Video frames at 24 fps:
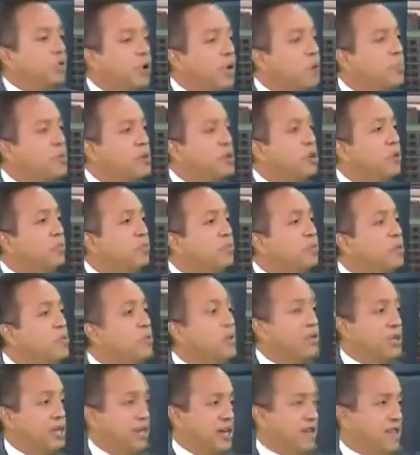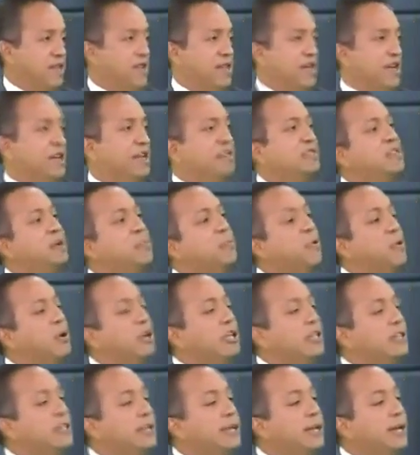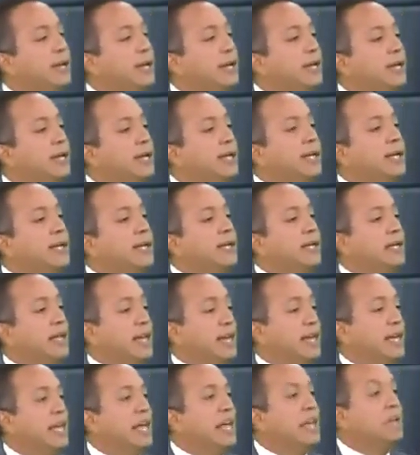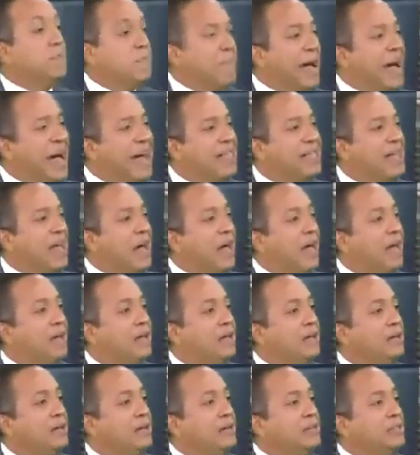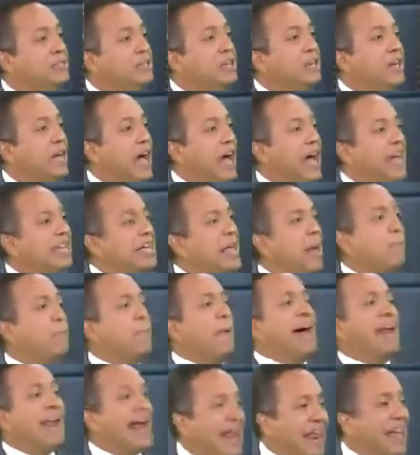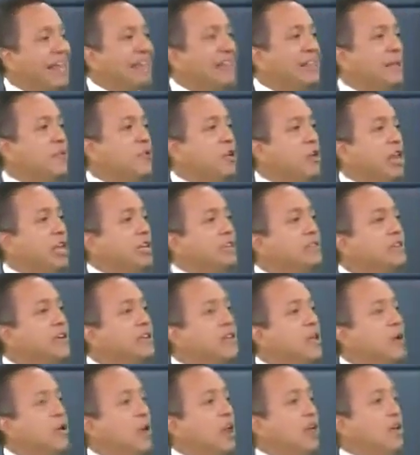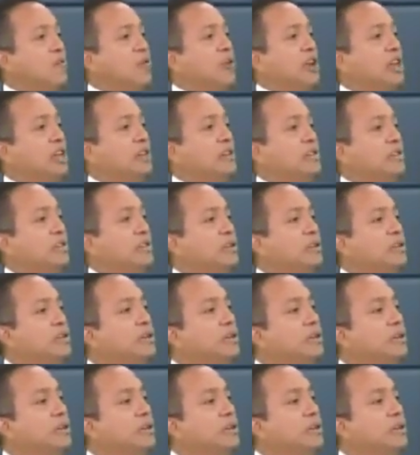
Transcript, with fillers: opinión pública y dirigencia política tiene que ir más allá. Es decir, hay que parar esta violencia, esta ola de violencia.